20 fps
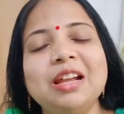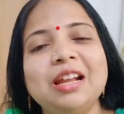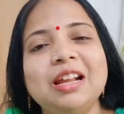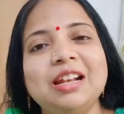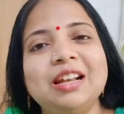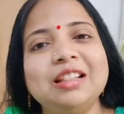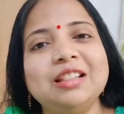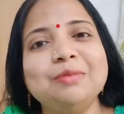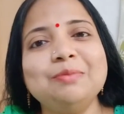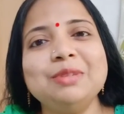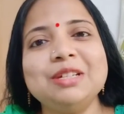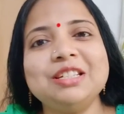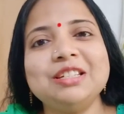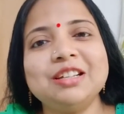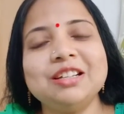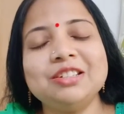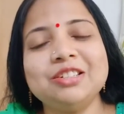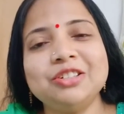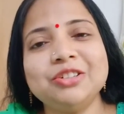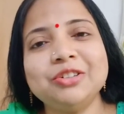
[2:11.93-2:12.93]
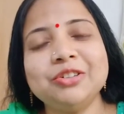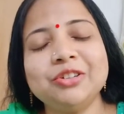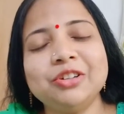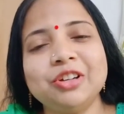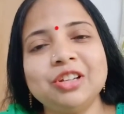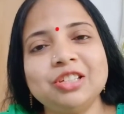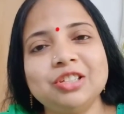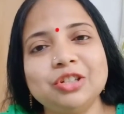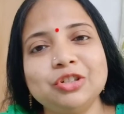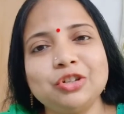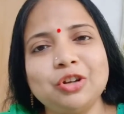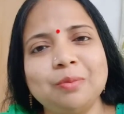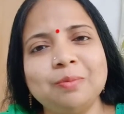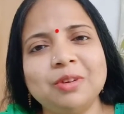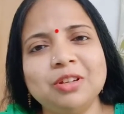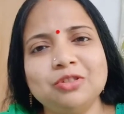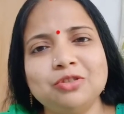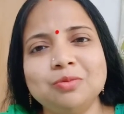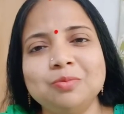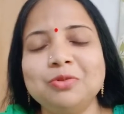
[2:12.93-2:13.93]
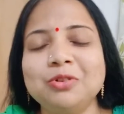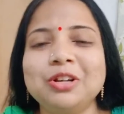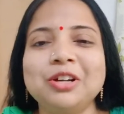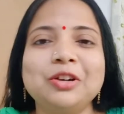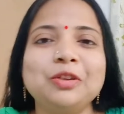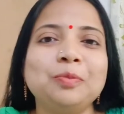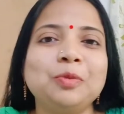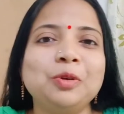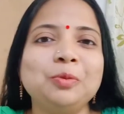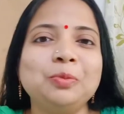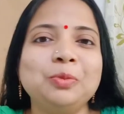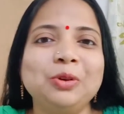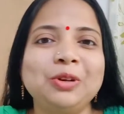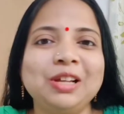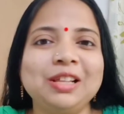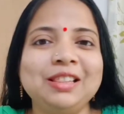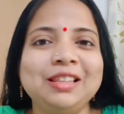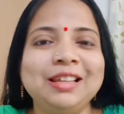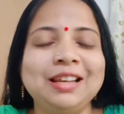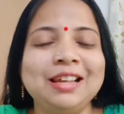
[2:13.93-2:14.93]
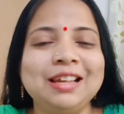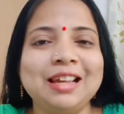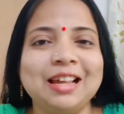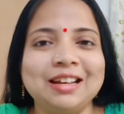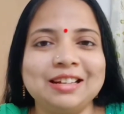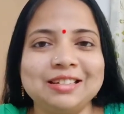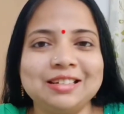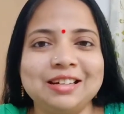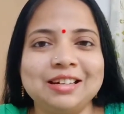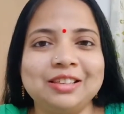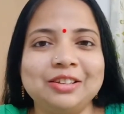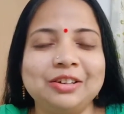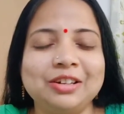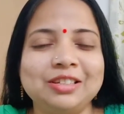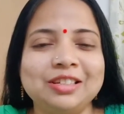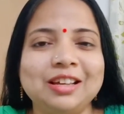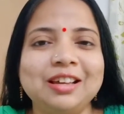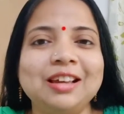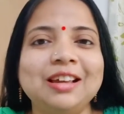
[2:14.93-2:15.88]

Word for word: এটাতে বিশ্বাসীও নয় যে সব কিছু মুখের ওপর বলে দিলেই অ্যান্সার দেওয়া যায়